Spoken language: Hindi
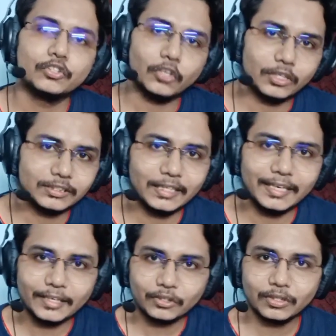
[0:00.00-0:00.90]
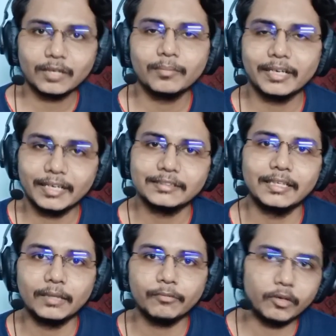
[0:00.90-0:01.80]
शॉर्ट्स ही लेंगे तो लगभग एक
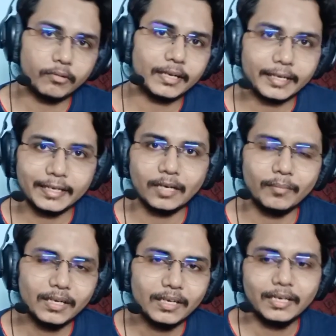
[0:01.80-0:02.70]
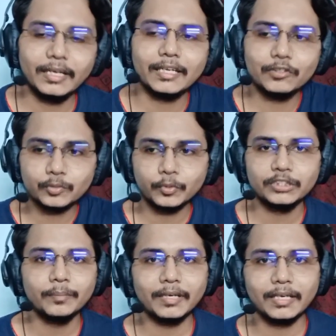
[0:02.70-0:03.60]
सेटअप फॉरवर्ड का ही काम है लेकिन उस
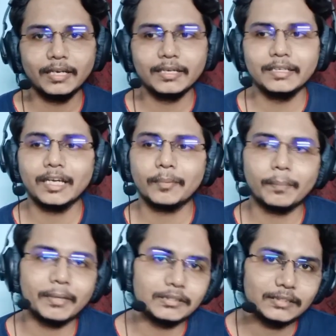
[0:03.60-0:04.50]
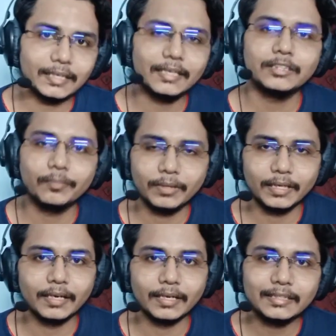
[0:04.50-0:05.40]
पोजिशन पर खेलने के लिए आपके पास ज़्यादा अच्छे
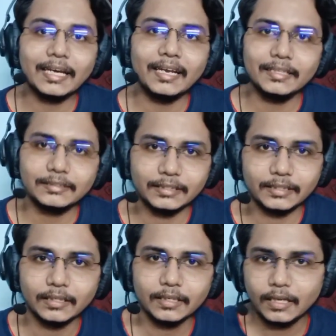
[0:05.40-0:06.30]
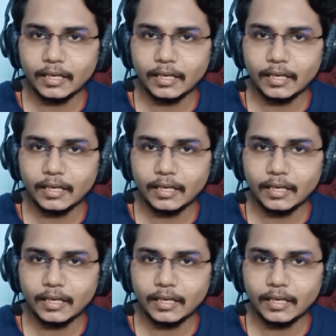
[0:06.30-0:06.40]
प्लेयर है या नसीरी